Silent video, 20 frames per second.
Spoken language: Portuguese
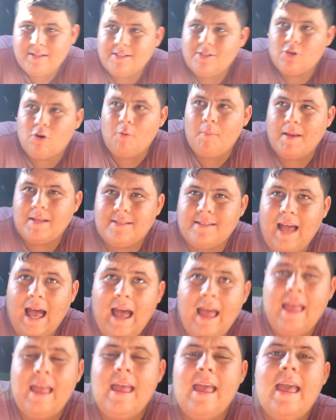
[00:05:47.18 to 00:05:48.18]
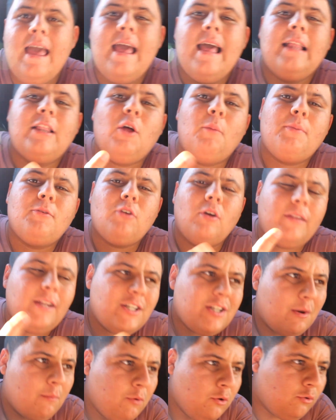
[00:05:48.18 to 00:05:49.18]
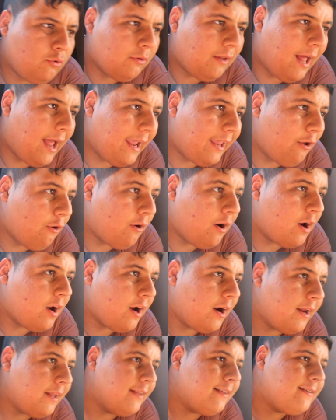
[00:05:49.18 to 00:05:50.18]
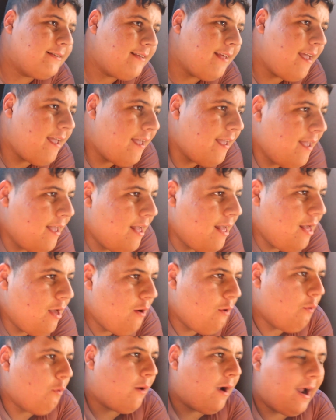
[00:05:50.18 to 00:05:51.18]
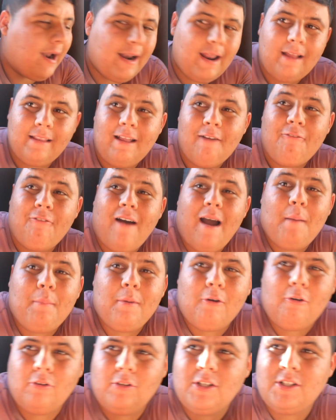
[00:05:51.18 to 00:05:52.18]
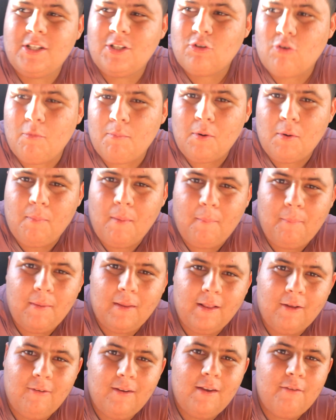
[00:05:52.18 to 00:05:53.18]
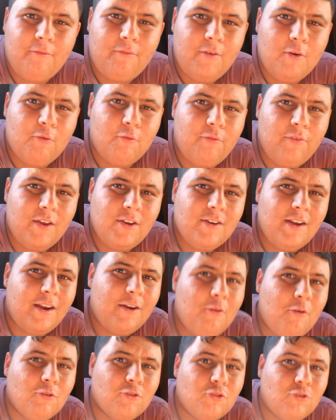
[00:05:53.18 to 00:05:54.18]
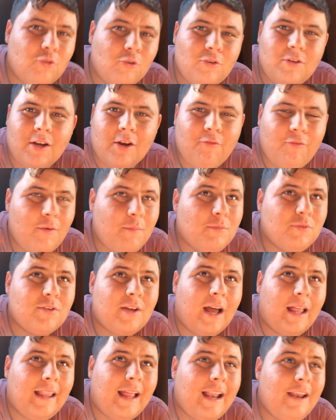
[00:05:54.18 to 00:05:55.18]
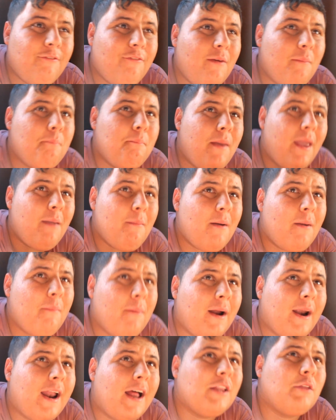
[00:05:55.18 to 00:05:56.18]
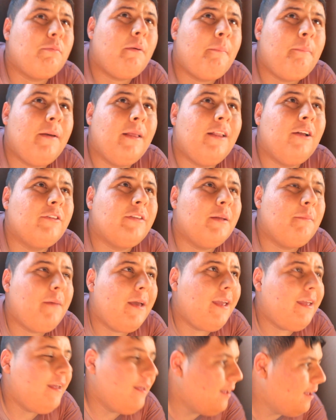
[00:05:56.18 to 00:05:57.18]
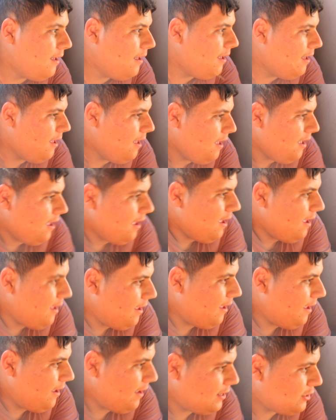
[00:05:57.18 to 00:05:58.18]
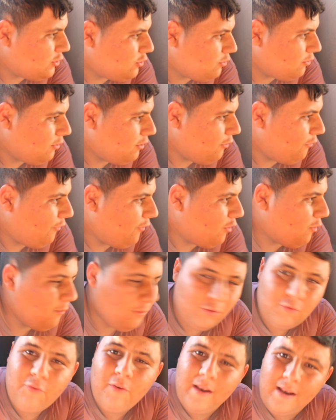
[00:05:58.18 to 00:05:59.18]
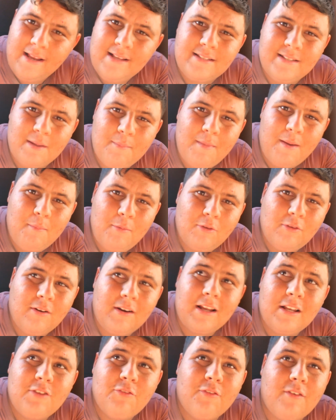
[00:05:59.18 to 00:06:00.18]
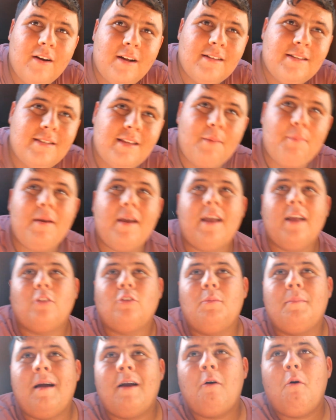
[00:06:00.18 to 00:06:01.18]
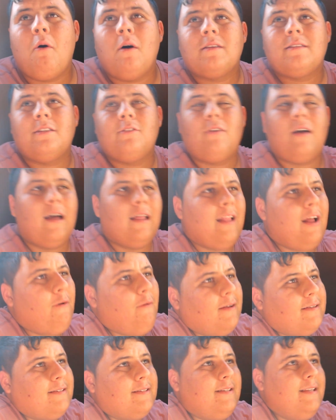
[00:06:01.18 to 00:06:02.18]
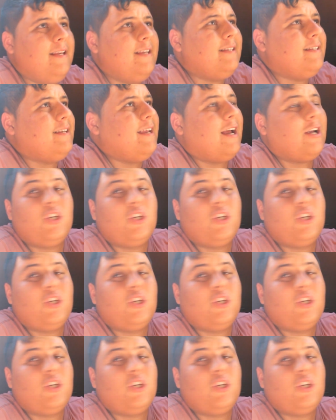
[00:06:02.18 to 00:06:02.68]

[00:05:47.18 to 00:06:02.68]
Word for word: antes de começar. Então, pessoal, deixa muito like. Eu quero agradecer o cara da fábrica onde a gente comprou o papelão, ele viu o vídeo, ele gostou, o dia que eu fui buscar lá, ele fez bem mais barato o papelão também. E isso eu fico muito feliz também, muito gratificante saber que a turma gosta do canal, assiste,